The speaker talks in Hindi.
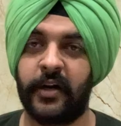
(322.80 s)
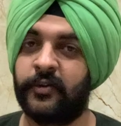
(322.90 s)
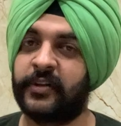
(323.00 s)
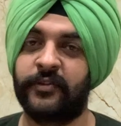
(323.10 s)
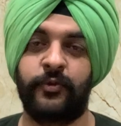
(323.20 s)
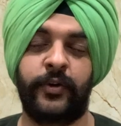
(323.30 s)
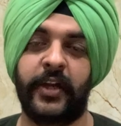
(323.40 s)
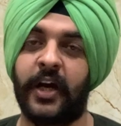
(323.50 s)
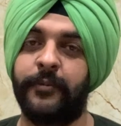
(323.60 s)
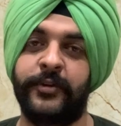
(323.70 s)
आई डोंट थिंक सो कि
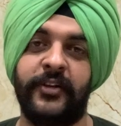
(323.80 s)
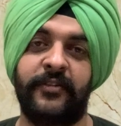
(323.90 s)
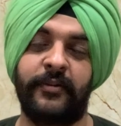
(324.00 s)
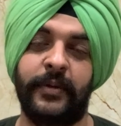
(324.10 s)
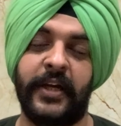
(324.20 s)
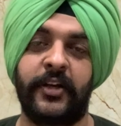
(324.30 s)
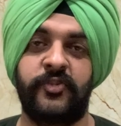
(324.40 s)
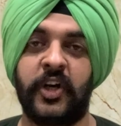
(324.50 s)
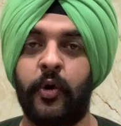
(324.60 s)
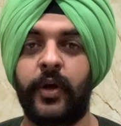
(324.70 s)
आप ये सब लेकर
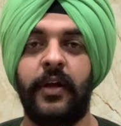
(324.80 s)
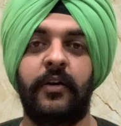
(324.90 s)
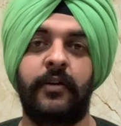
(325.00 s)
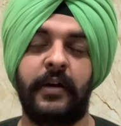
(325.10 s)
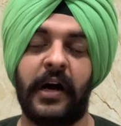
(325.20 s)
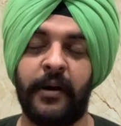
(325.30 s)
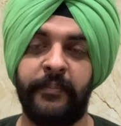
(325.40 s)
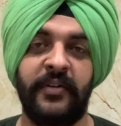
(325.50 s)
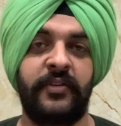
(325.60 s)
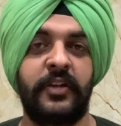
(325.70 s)
जाओगे और आप
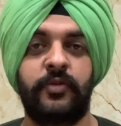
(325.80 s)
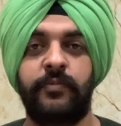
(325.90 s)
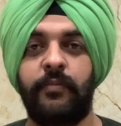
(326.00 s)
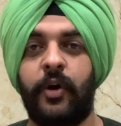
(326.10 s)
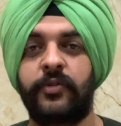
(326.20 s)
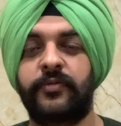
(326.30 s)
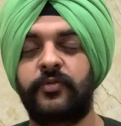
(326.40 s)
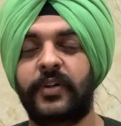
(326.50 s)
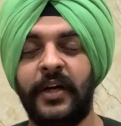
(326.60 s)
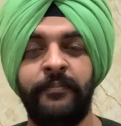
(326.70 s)
में से बहुत
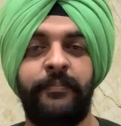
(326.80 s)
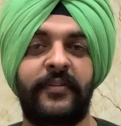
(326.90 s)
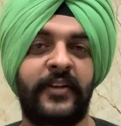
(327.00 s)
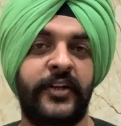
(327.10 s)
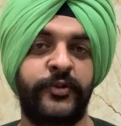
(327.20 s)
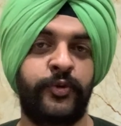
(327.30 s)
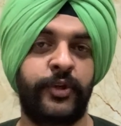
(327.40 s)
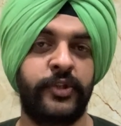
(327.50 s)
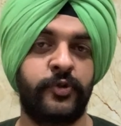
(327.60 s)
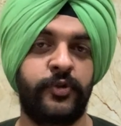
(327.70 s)
कम परसेंटेज होगी जो